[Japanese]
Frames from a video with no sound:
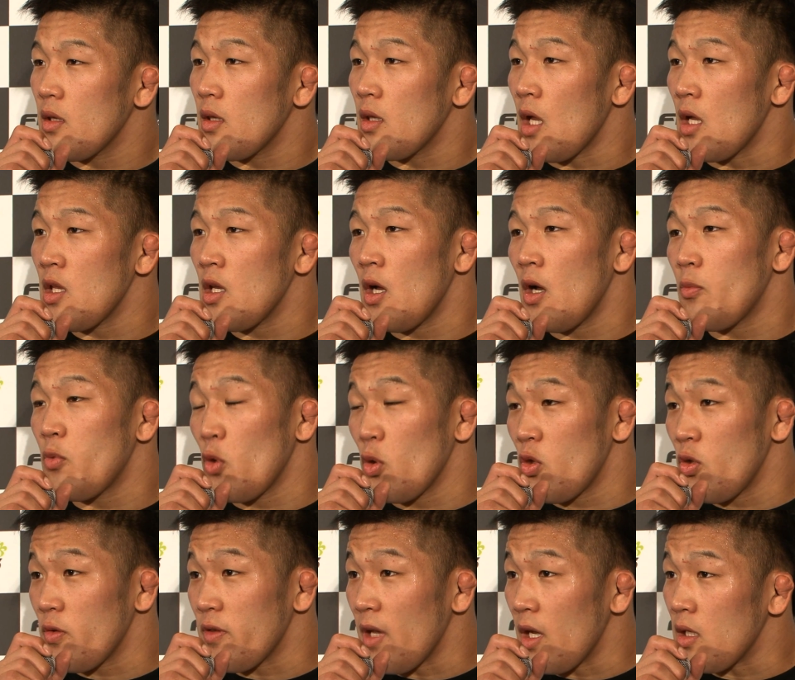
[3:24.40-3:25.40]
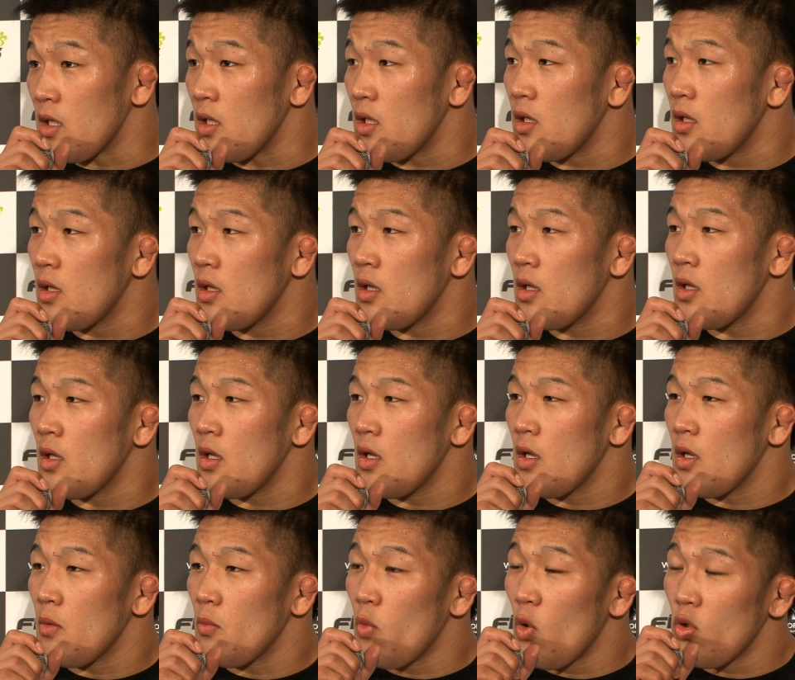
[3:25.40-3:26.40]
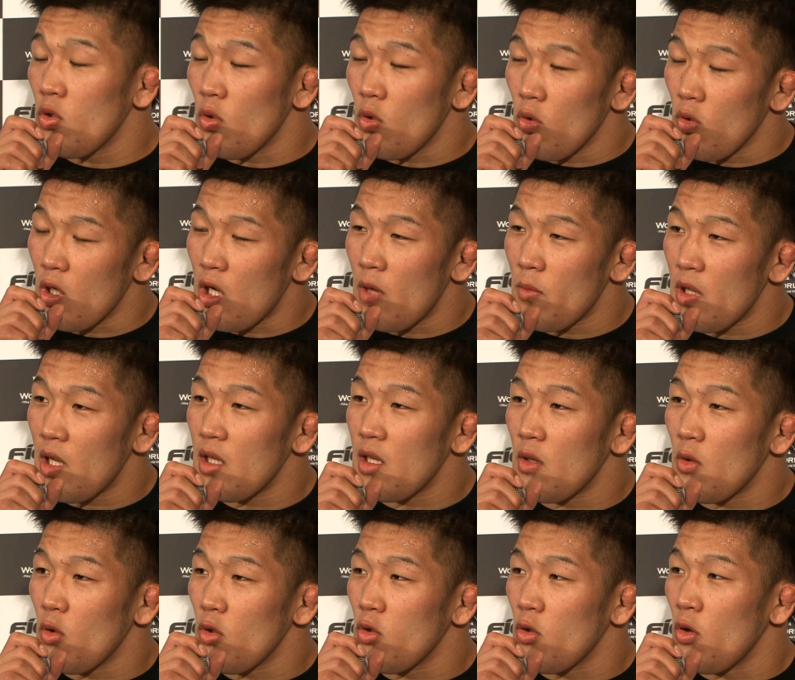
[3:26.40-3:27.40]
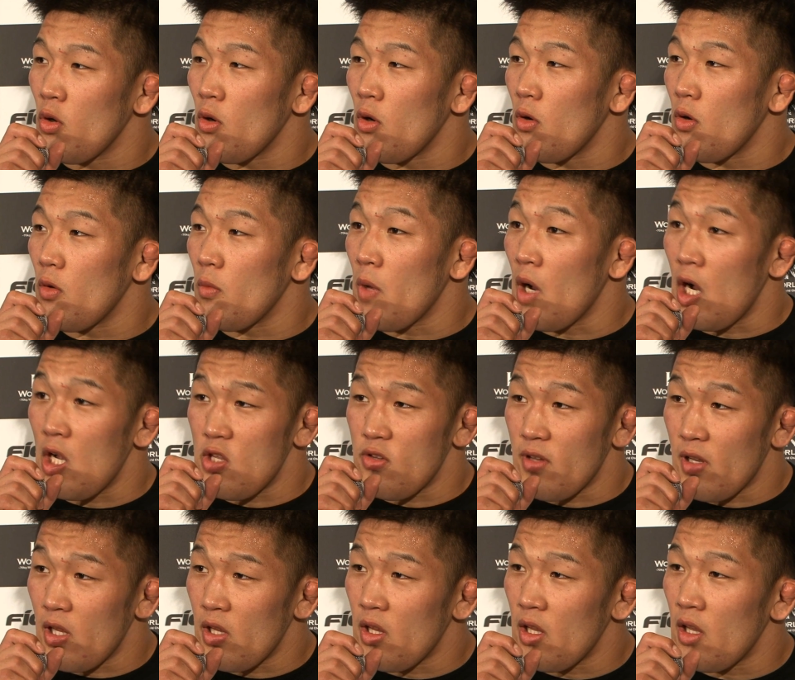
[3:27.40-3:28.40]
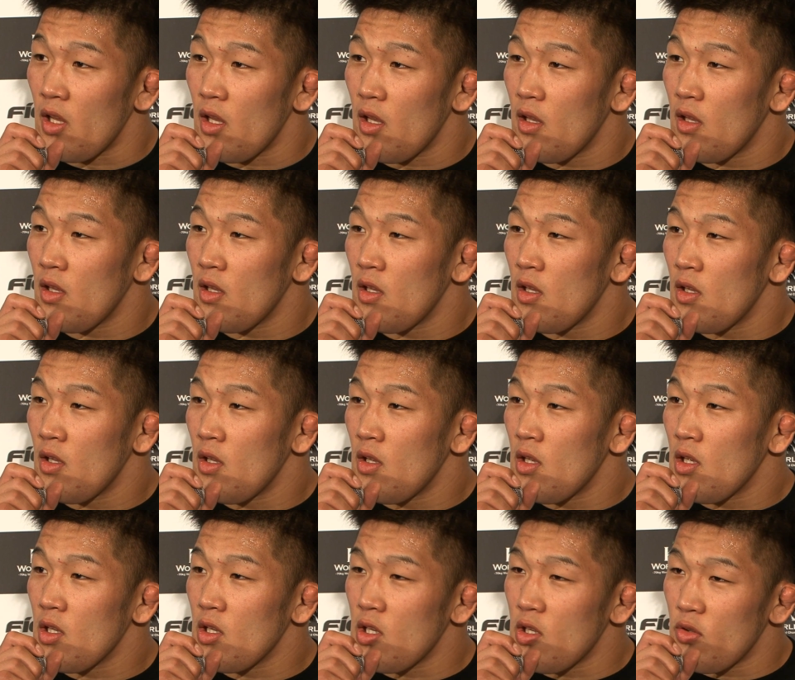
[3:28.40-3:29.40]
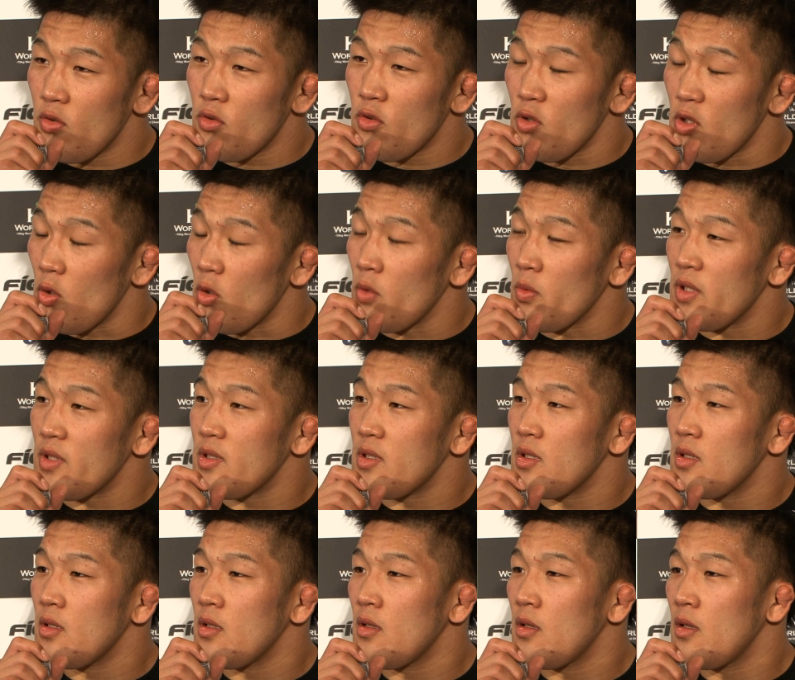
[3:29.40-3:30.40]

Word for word: 谷川プロデューサーに僕のこの髪型のことを馬鹿にされて傷ついております